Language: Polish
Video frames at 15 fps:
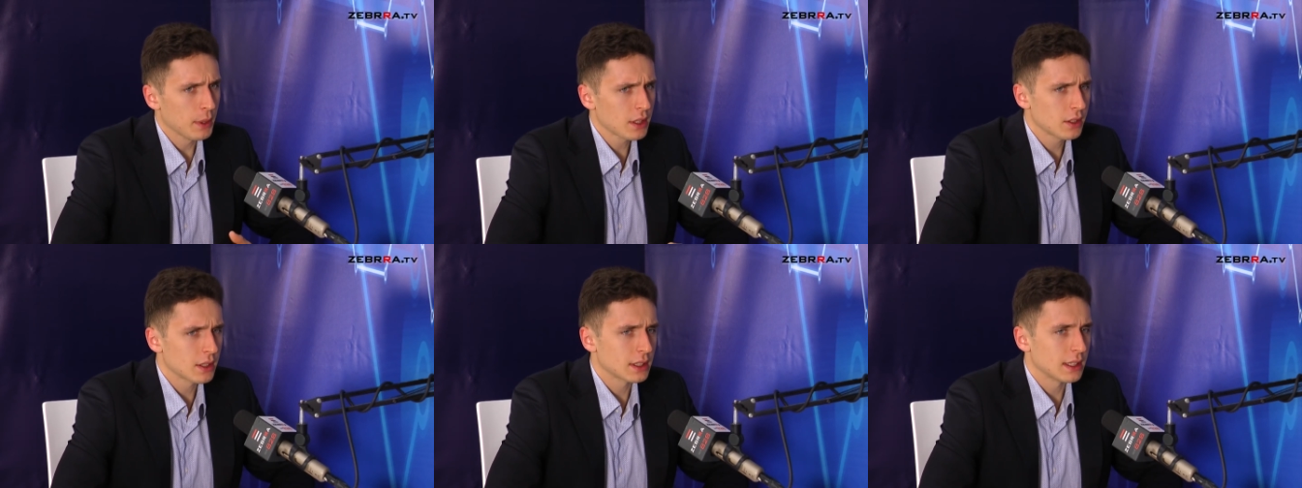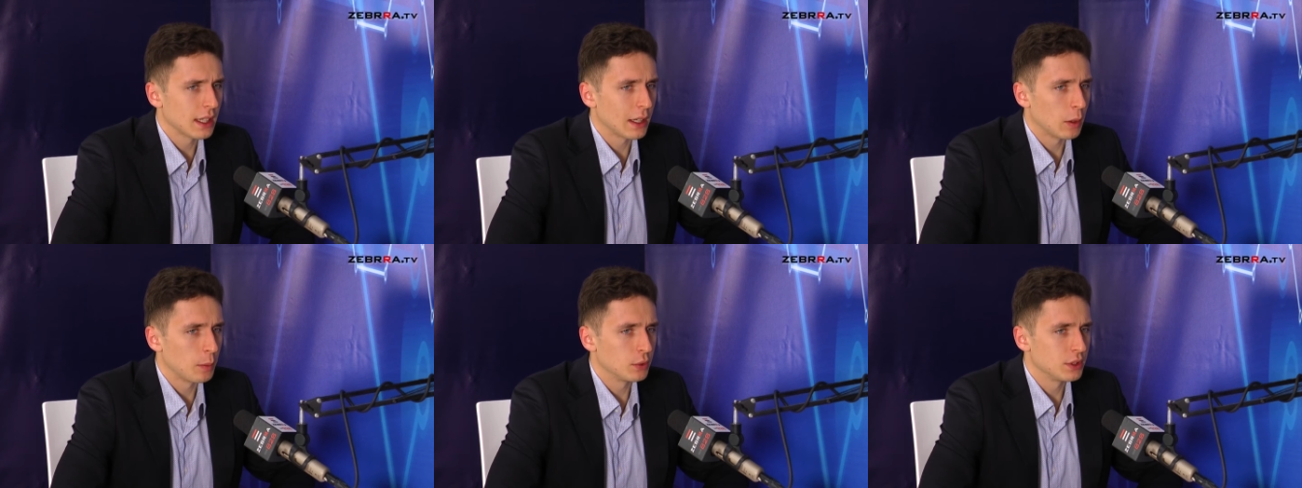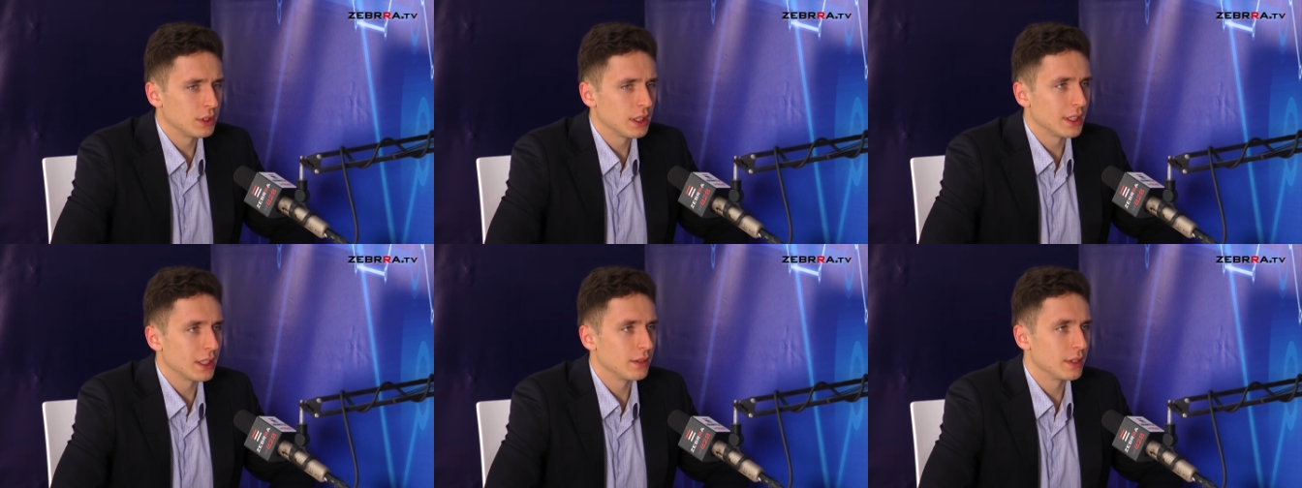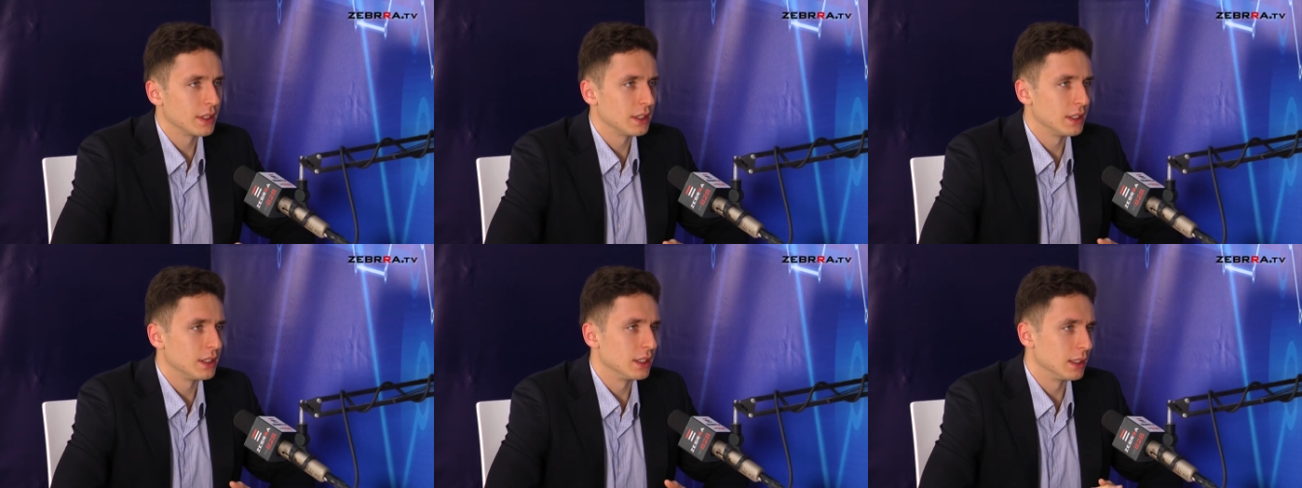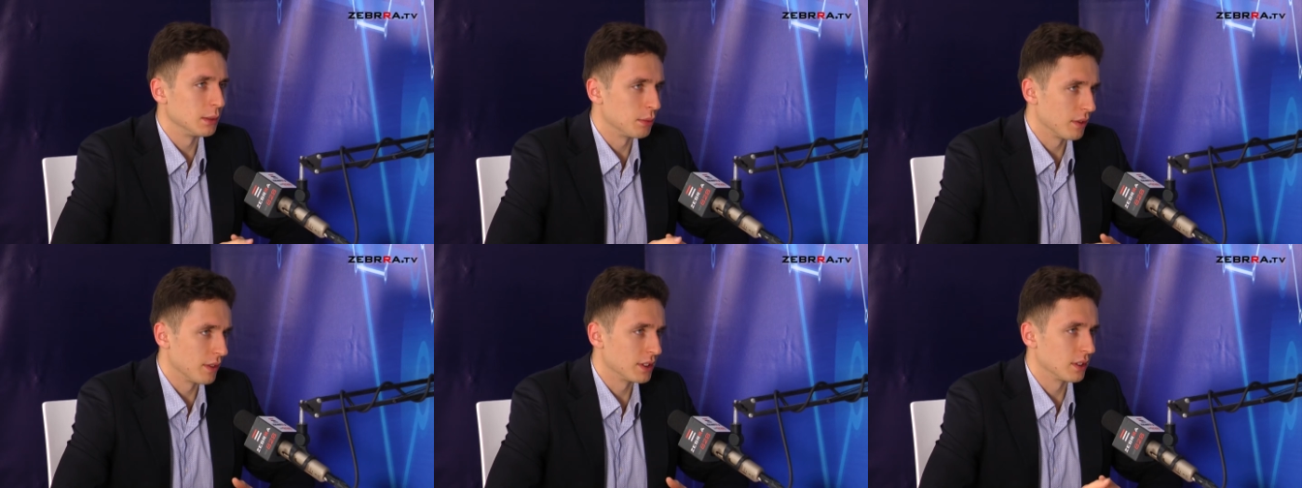Patrząc na opóźnienia
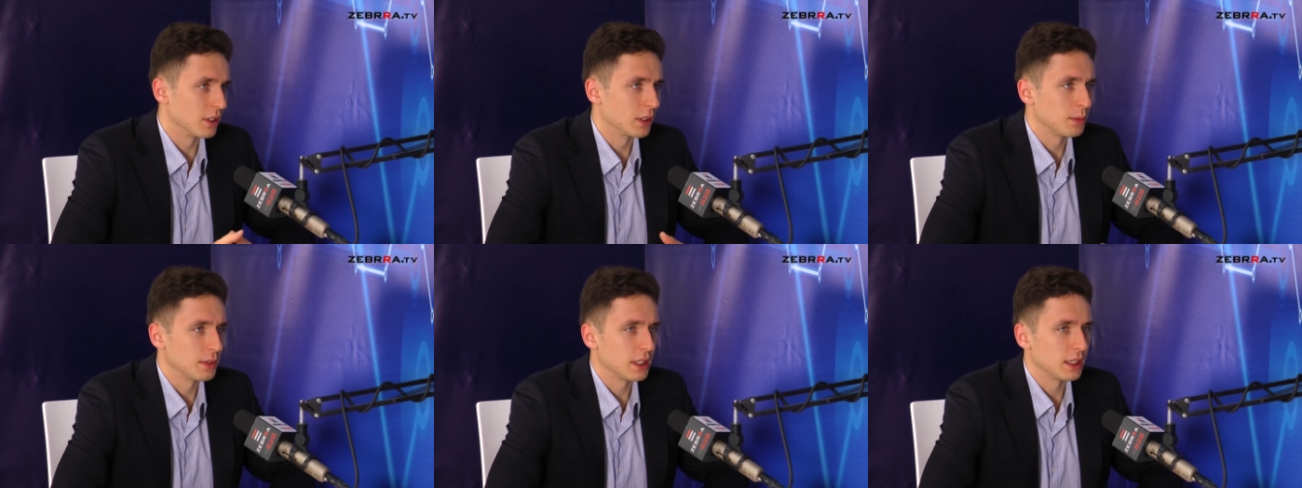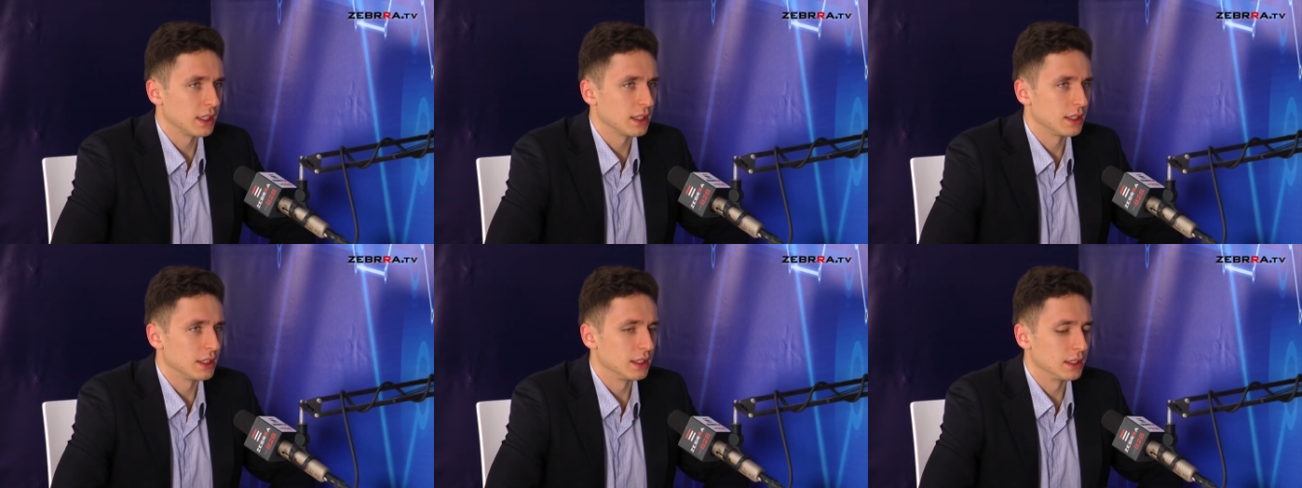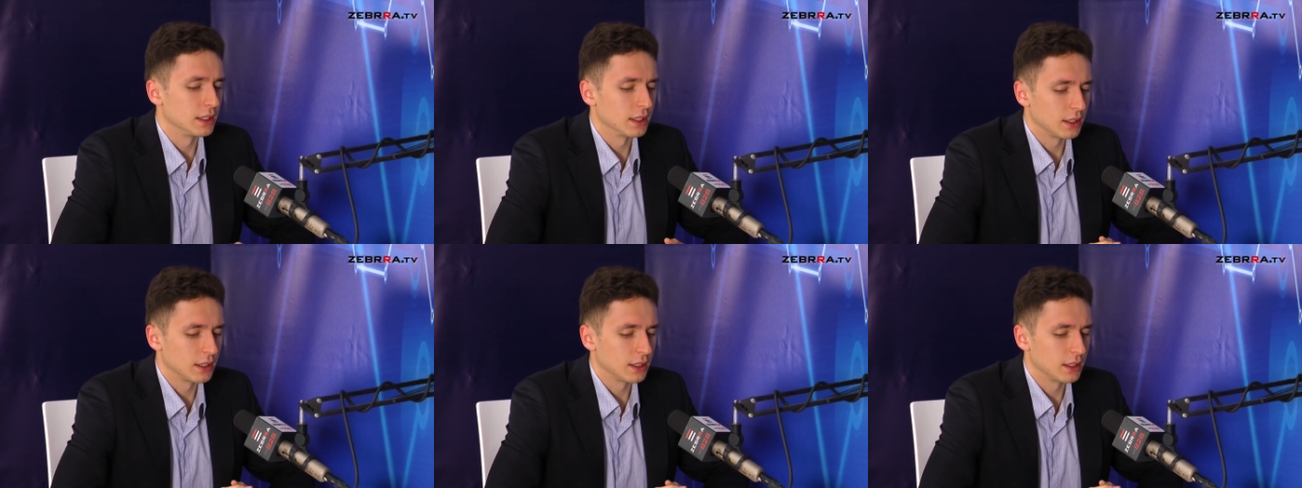inwestycji prowadzonych przez